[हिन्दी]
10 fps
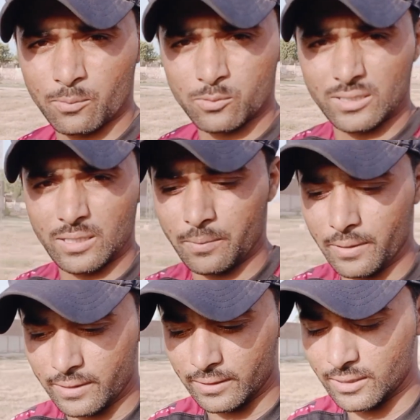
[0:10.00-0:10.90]
अपडेट करता
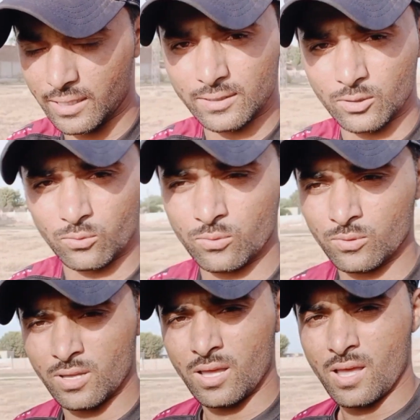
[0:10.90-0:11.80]
रहता हूँ
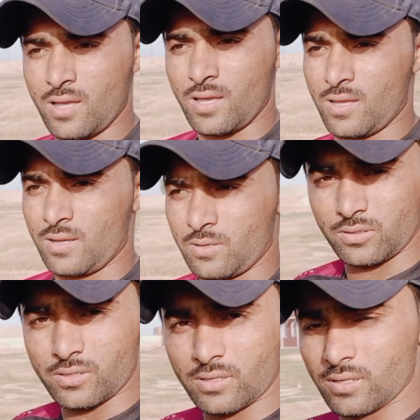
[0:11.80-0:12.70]
और
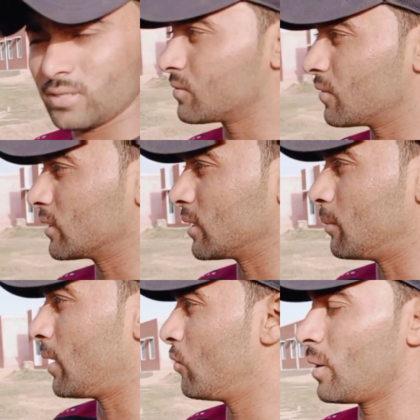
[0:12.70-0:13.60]
आया हूँ मैं अपने
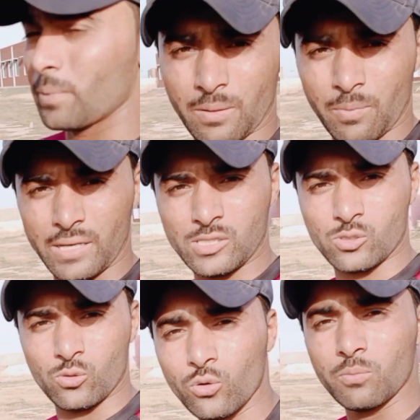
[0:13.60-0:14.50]
भाई स्कूल
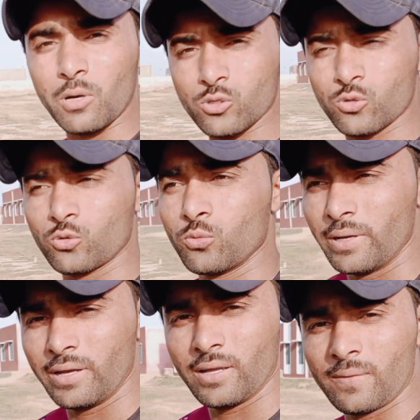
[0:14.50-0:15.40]
बख्शू में
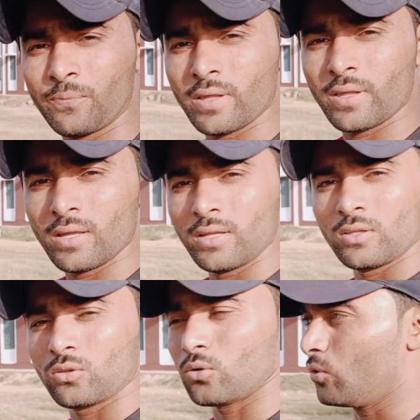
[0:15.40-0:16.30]
तो इधर से मैंने
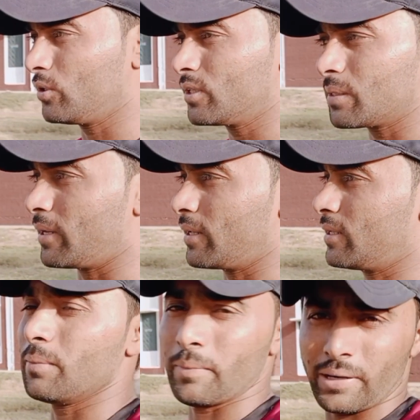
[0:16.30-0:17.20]
की थी मैट्रिक
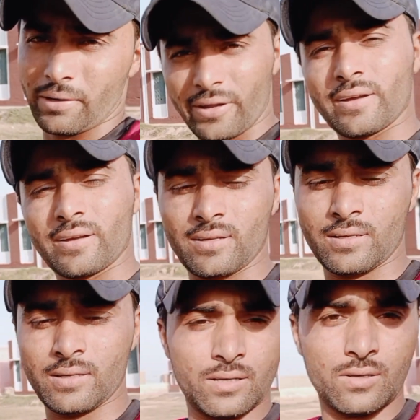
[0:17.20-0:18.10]
और ये है
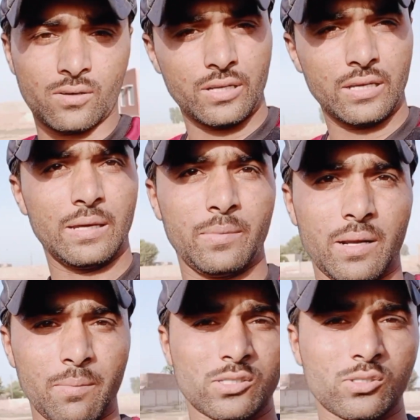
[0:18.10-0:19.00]
मेरा स्कूल आप
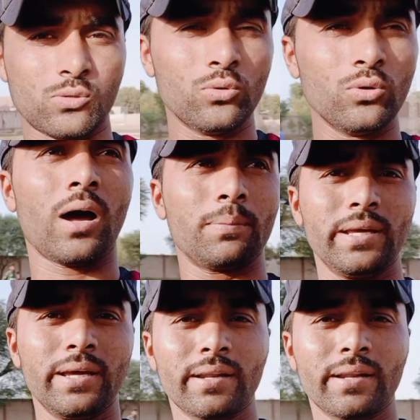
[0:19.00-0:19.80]
देख रहे हैं ग्राउंड वगैरह इतना